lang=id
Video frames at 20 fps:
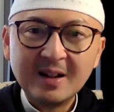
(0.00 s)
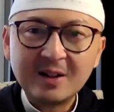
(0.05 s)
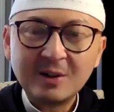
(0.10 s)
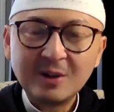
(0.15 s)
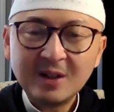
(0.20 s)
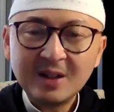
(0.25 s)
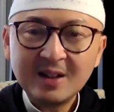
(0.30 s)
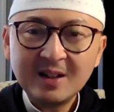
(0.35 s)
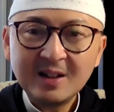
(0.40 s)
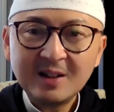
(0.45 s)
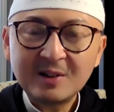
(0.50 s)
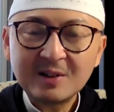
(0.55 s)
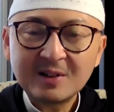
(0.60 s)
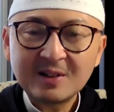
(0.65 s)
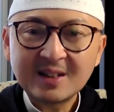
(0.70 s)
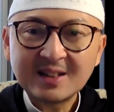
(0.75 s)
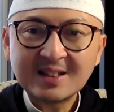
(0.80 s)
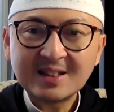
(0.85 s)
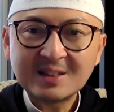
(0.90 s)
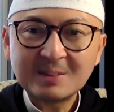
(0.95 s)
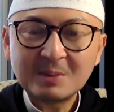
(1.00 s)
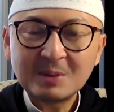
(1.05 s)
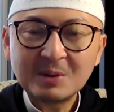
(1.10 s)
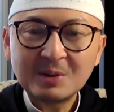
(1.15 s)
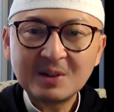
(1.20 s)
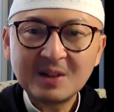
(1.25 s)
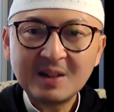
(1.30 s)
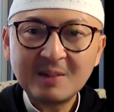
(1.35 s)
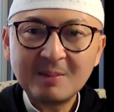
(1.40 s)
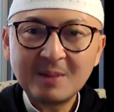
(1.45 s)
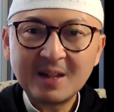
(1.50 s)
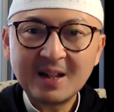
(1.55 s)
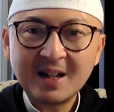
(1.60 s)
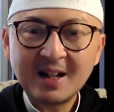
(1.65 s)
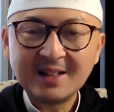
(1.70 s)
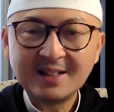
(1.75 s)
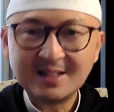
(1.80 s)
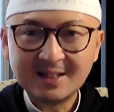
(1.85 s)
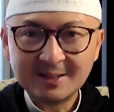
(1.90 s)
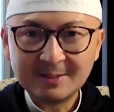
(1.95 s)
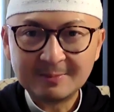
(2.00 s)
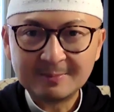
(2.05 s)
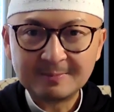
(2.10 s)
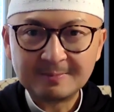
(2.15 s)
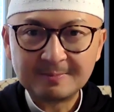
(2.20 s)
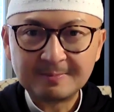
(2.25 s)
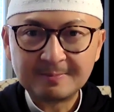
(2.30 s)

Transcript: Doa ini konteksnya sebetulnya ibadah haji